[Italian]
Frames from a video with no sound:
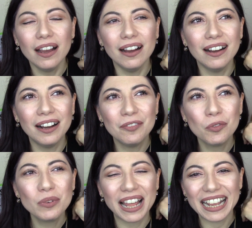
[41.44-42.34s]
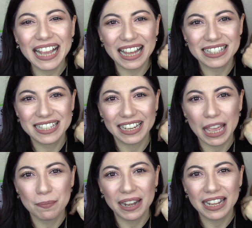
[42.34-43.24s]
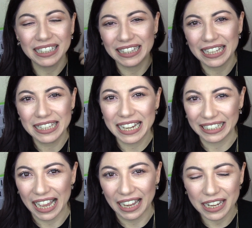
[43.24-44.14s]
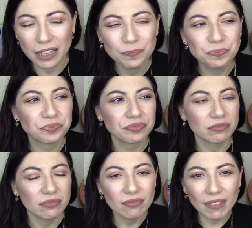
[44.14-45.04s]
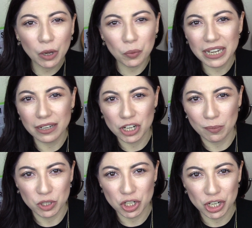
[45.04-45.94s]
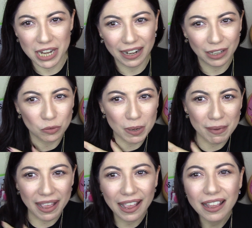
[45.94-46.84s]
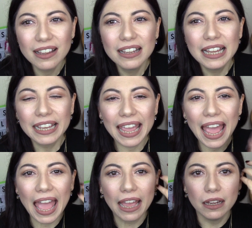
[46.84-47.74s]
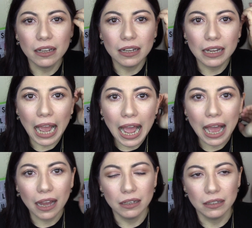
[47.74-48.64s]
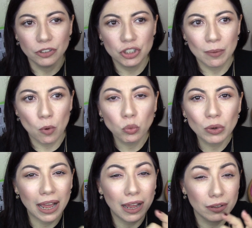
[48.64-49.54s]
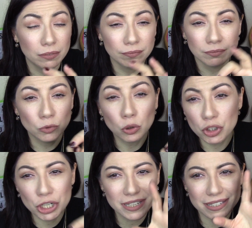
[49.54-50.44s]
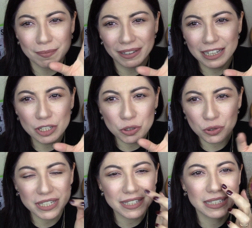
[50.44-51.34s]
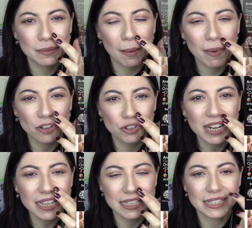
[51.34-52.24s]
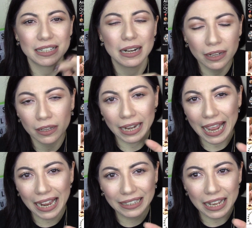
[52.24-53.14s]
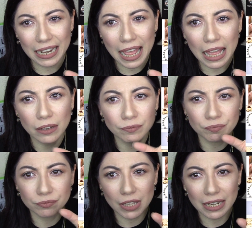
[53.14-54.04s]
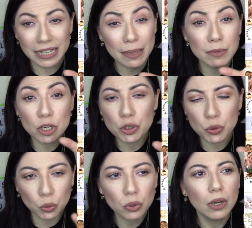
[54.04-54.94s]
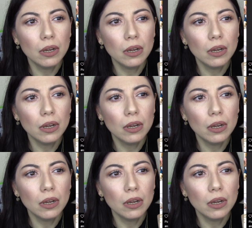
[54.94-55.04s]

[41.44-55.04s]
eh, una ragazza che praticamente è di Catania e quindi diciamo siciliana come me, che eh, ha eh, diciamo una dolcissima, deliziosissima pagina Instagram che crea delle, mh, mm, dei bijou eh,